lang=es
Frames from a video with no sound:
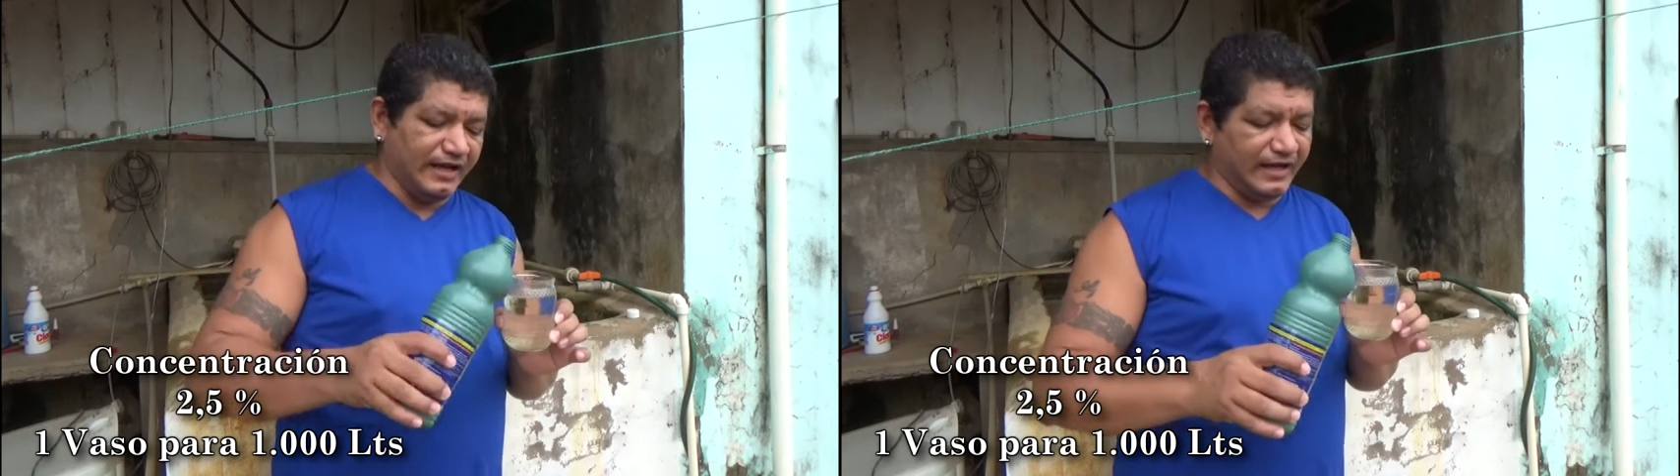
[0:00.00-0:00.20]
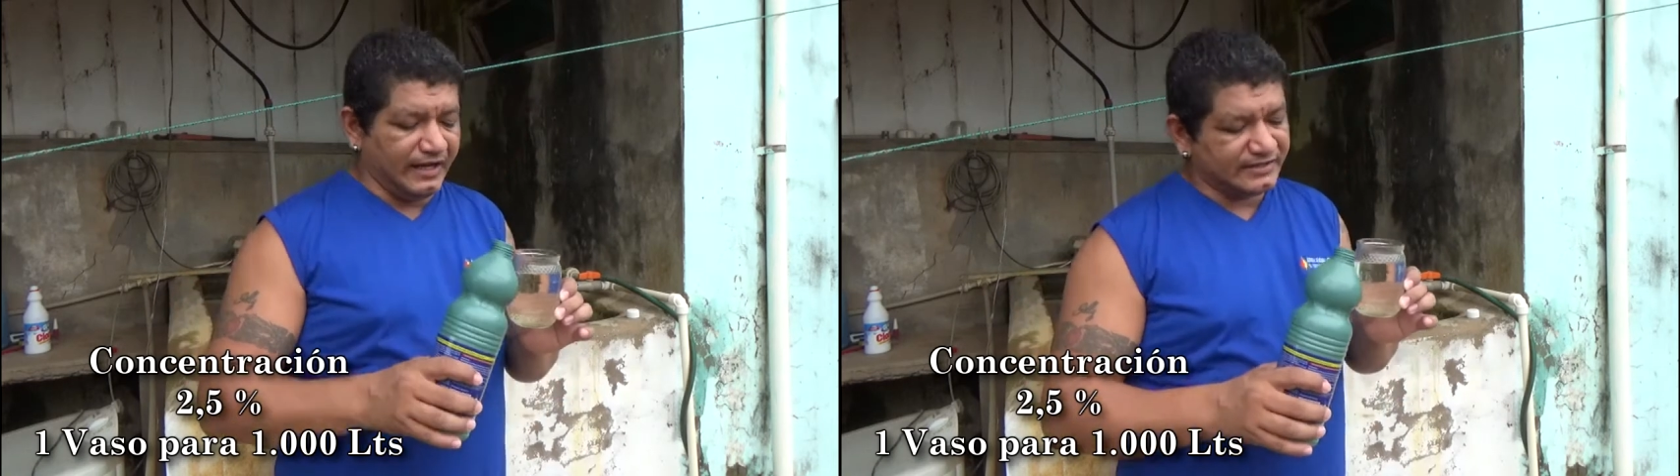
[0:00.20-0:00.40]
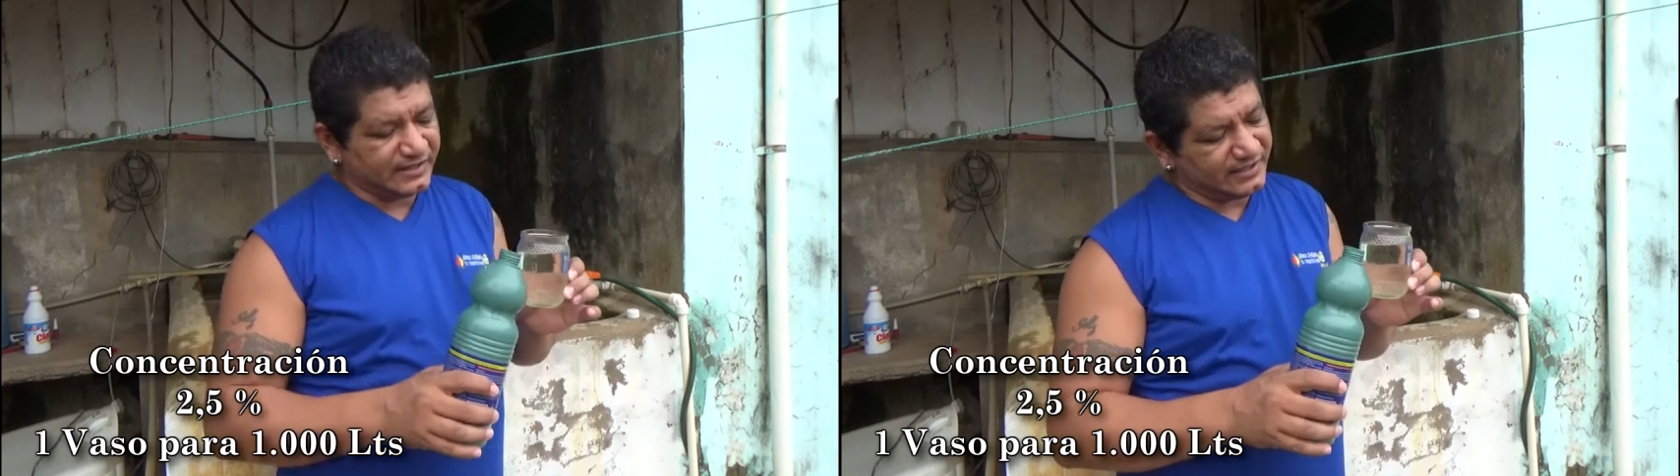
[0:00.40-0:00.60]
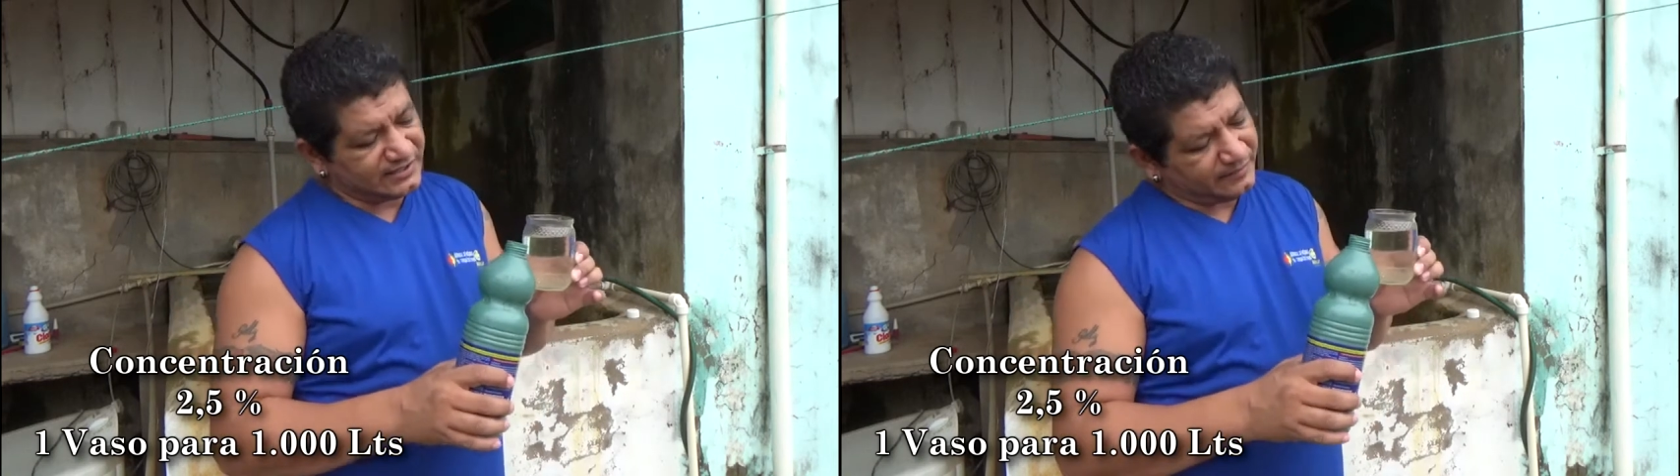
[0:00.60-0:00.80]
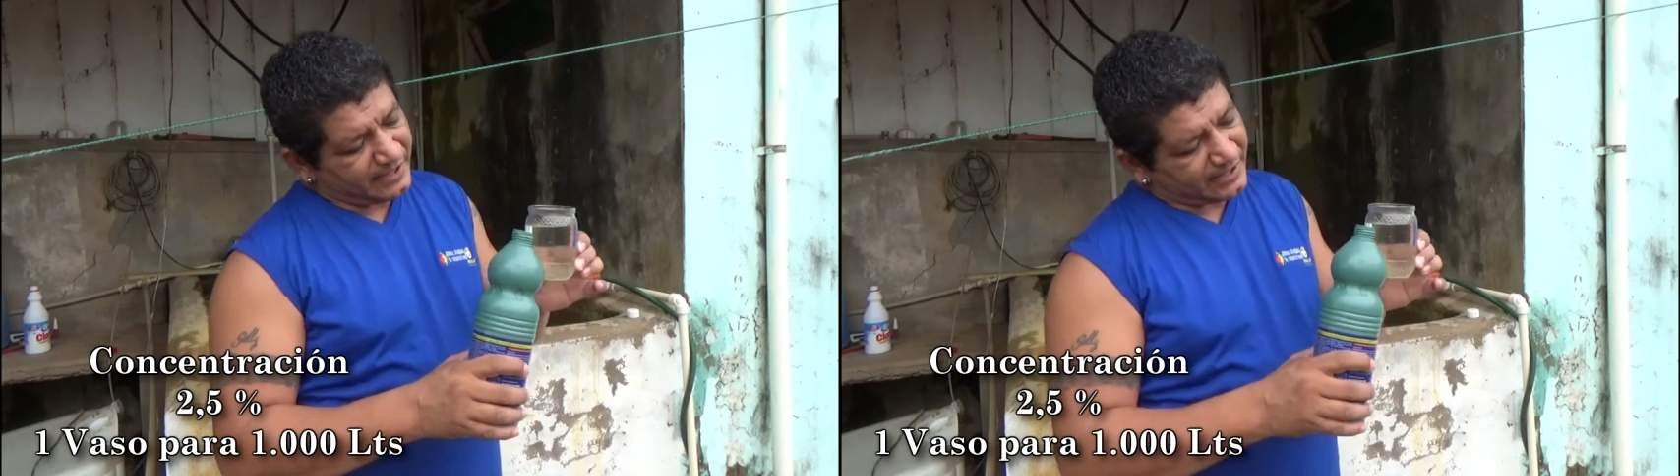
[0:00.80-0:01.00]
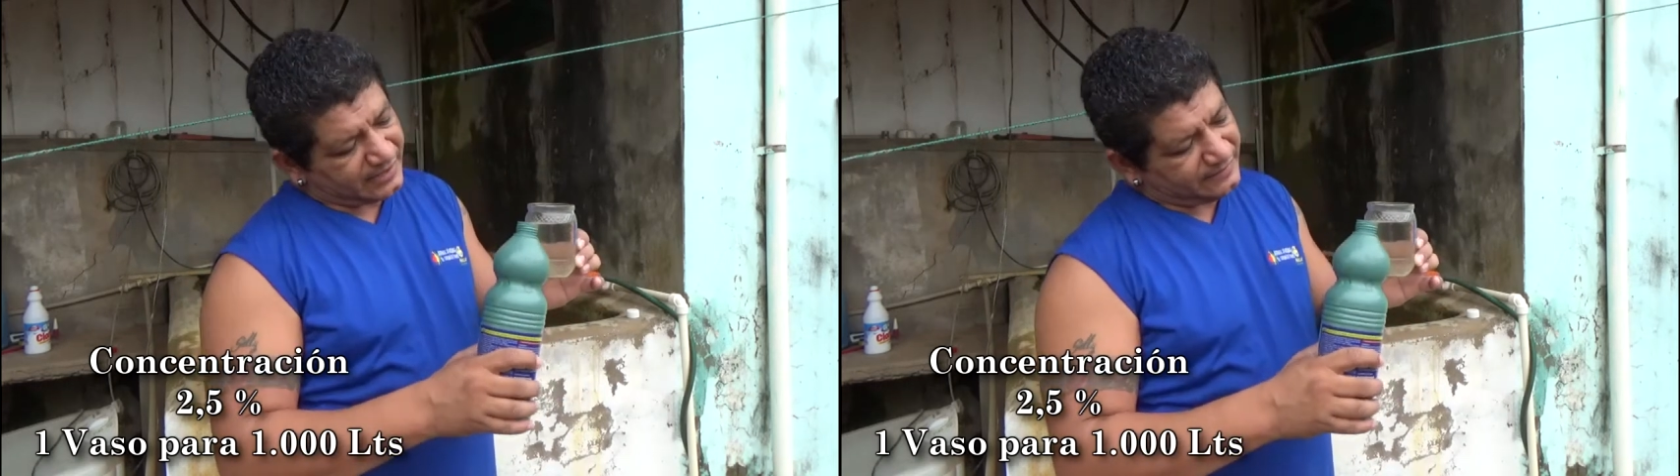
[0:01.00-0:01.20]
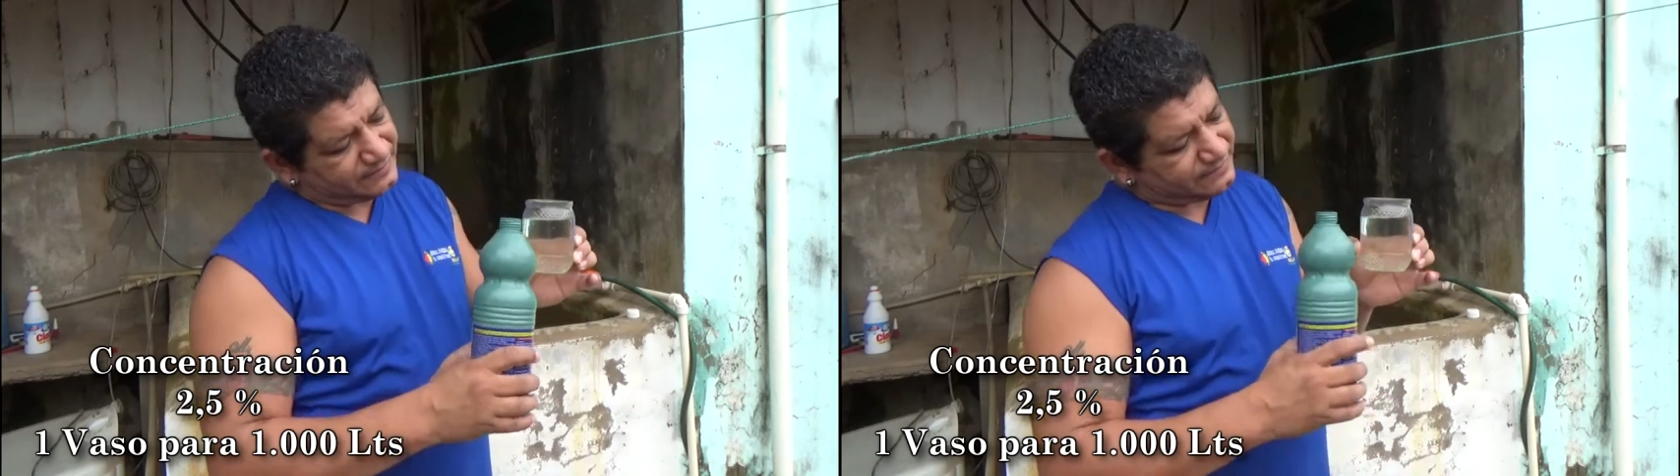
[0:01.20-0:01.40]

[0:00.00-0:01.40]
hasta esta marca,